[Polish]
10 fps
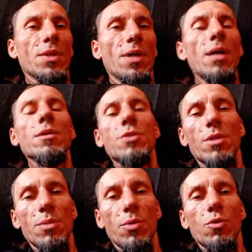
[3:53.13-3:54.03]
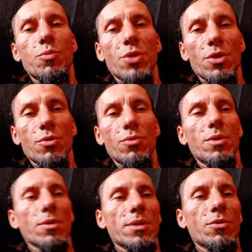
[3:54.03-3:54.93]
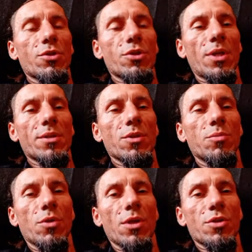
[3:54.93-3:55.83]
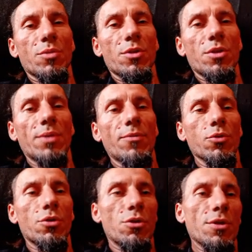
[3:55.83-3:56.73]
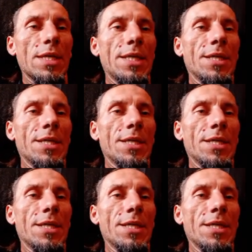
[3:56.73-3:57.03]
ale dzięki Bogu przeżył i dostał jeszcze szansę od Boga, żeby się nawrócić.